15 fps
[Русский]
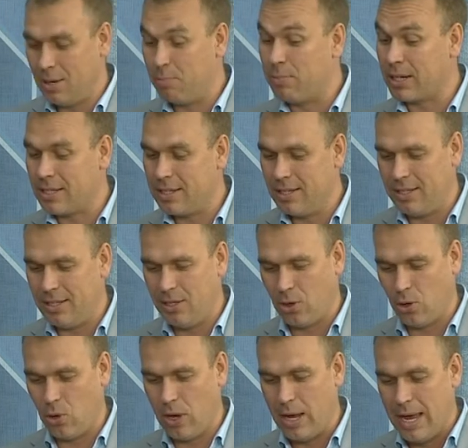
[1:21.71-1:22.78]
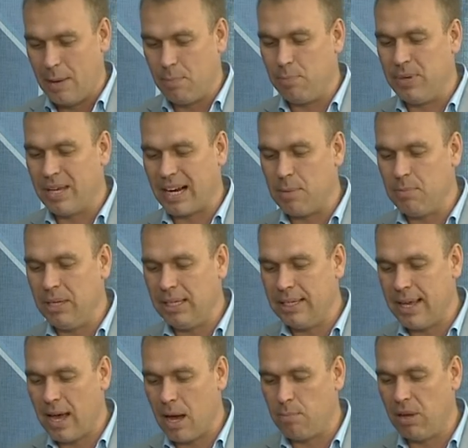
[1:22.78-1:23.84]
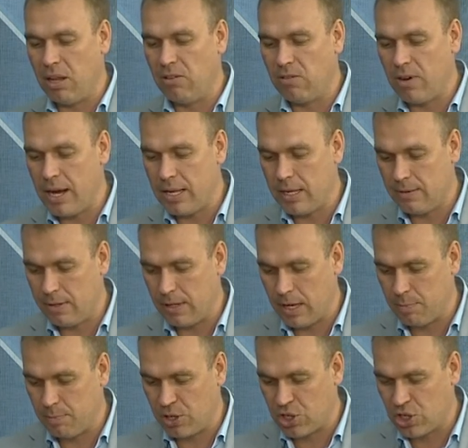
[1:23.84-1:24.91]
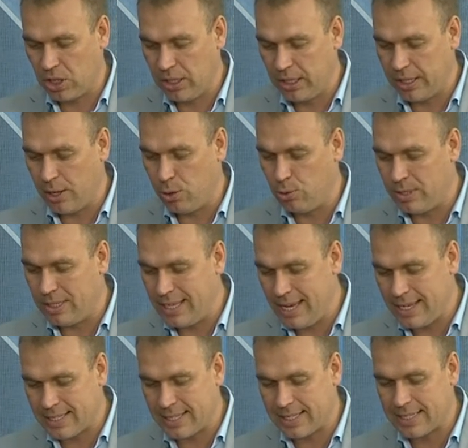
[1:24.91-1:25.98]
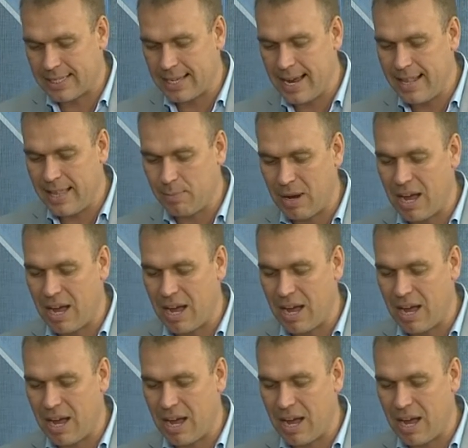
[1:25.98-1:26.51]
процитирую пирамидой оболванивания пожилых людей социальным